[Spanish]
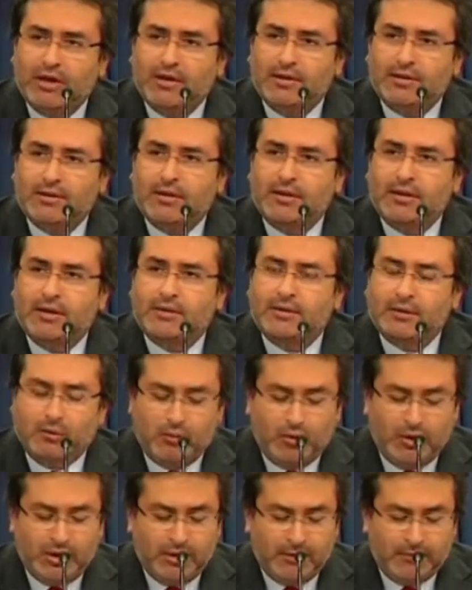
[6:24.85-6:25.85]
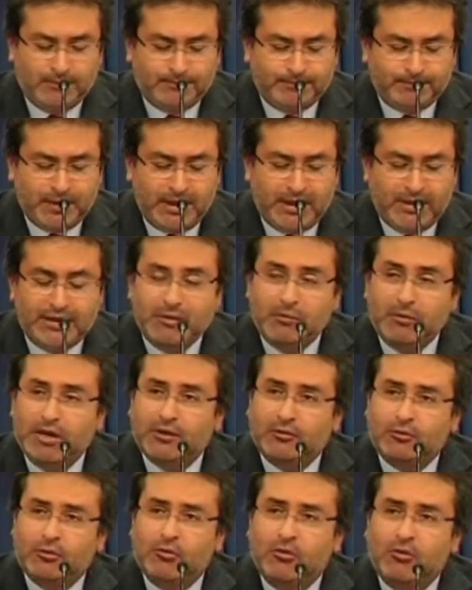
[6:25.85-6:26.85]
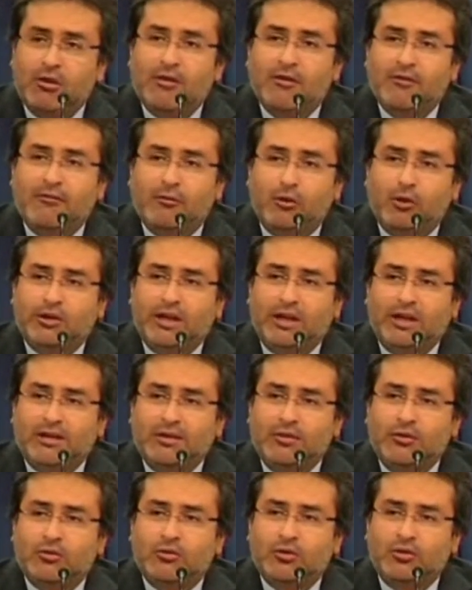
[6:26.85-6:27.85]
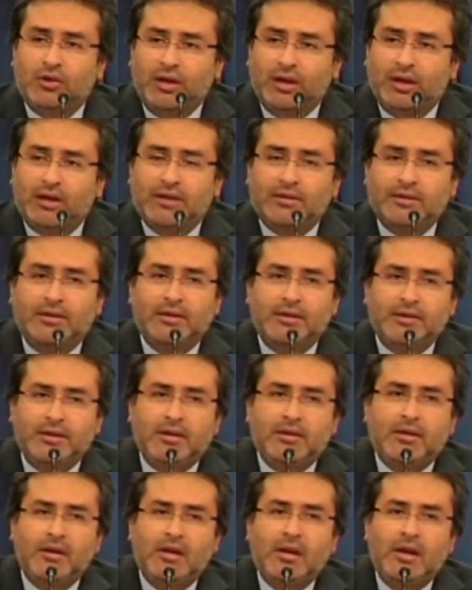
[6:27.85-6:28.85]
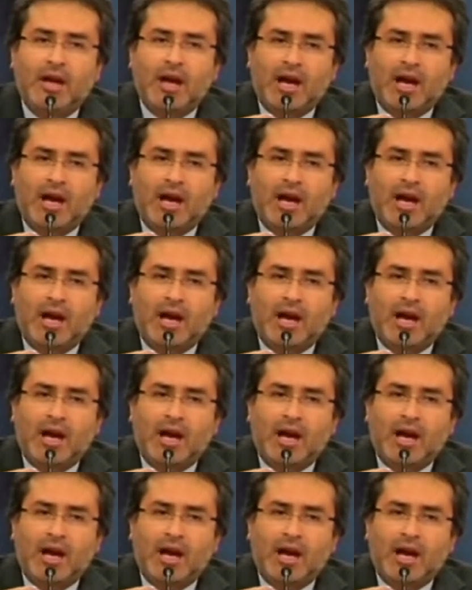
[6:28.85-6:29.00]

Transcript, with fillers: que es distribuir crecimiento fortaleciendo sociedades, es decir,